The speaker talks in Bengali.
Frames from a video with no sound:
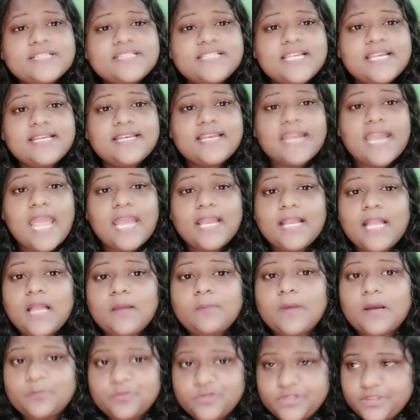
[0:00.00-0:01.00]
ওকে সেই
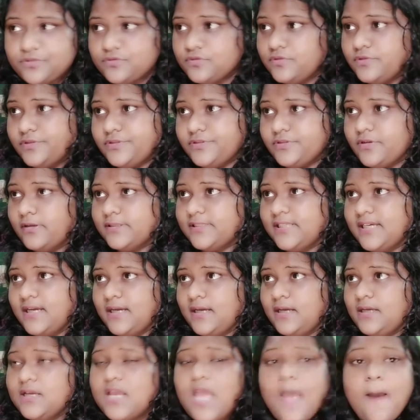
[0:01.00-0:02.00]
ন্যাকা মামুনিগুলোর
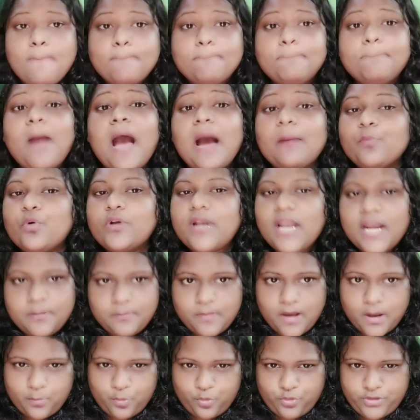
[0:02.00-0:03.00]
কথা মামুন
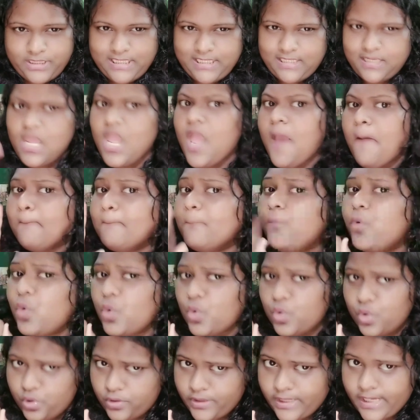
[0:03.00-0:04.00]
আর মামুনি
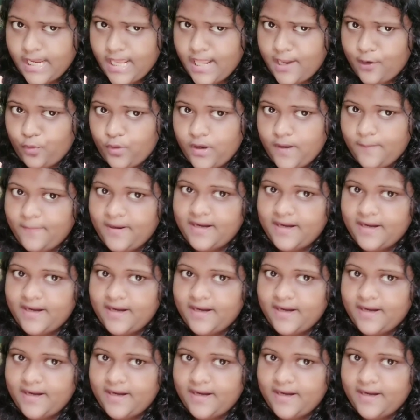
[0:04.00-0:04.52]
ভুল হয়ে গেল